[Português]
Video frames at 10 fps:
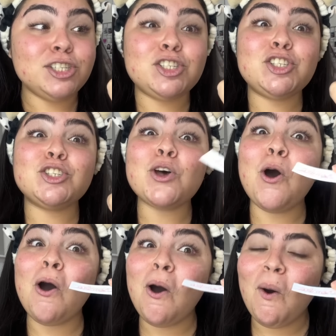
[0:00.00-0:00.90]

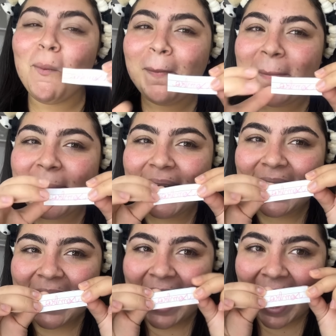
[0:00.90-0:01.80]

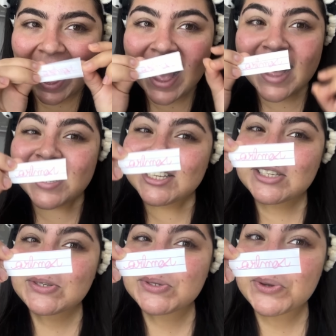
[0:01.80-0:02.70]
Sombra!
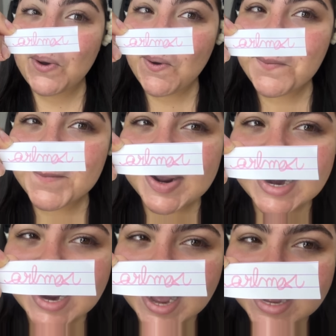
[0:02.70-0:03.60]

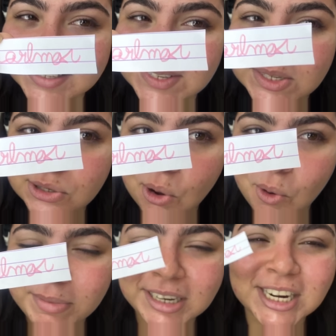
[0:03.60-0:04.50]
Sombra!
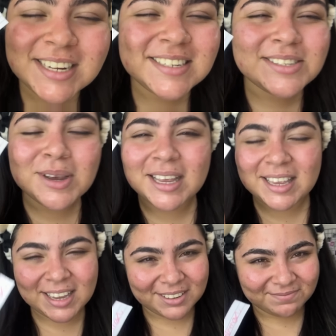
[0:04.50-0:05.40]
Sombra! Gente, isso
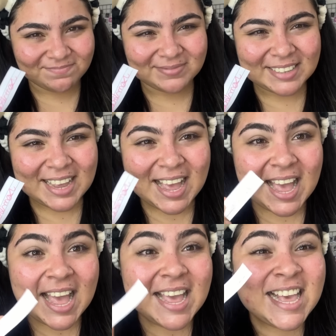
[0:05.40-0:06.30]
aqui...
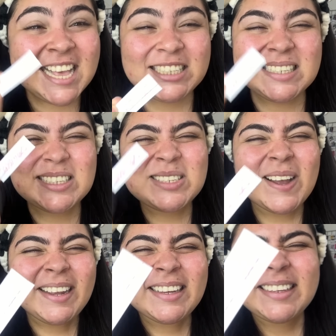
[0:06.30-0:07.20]
Isso
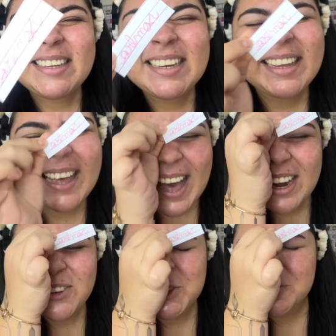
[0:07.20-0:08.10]
aqui,
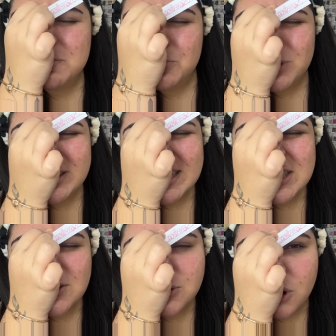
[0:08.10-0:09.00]
cara, eu tive muita
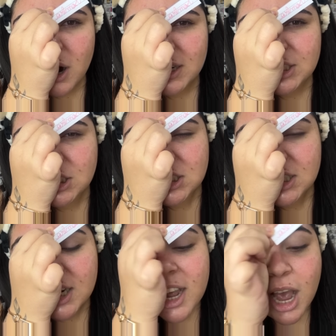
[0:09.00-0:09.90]

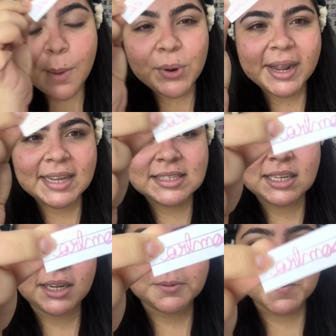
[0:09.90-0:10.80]
sorte. Porque, assim,